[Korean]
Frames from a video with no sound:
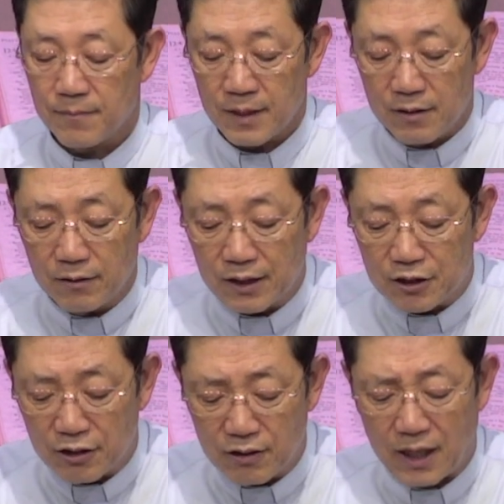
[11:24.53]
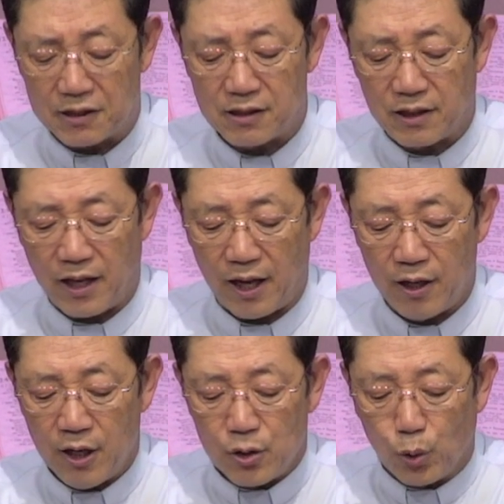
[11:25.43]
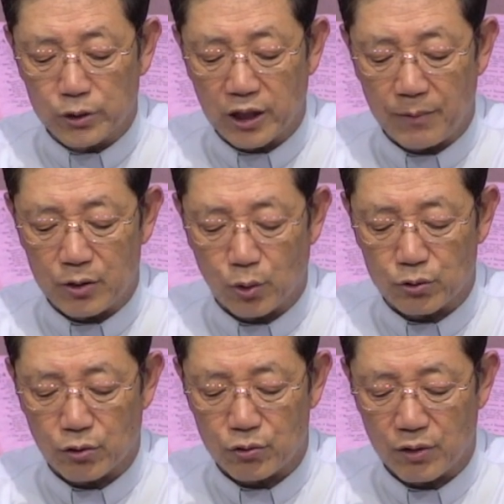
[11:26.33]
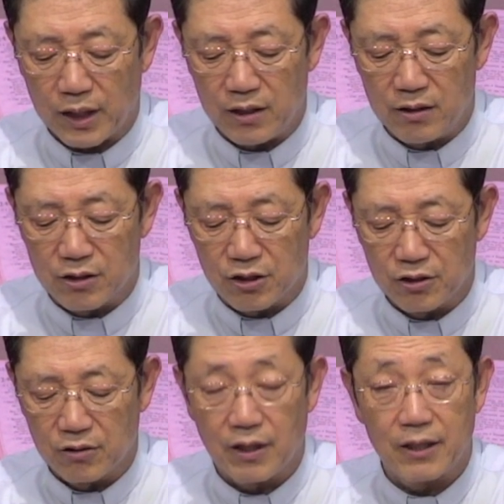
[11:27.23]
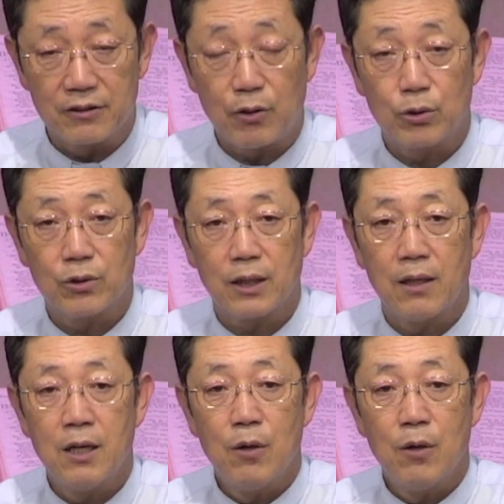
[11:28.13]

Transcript: 그렇게 치르나실 때에 요셉의 족속 중에 이를 증거하여 세웠도다.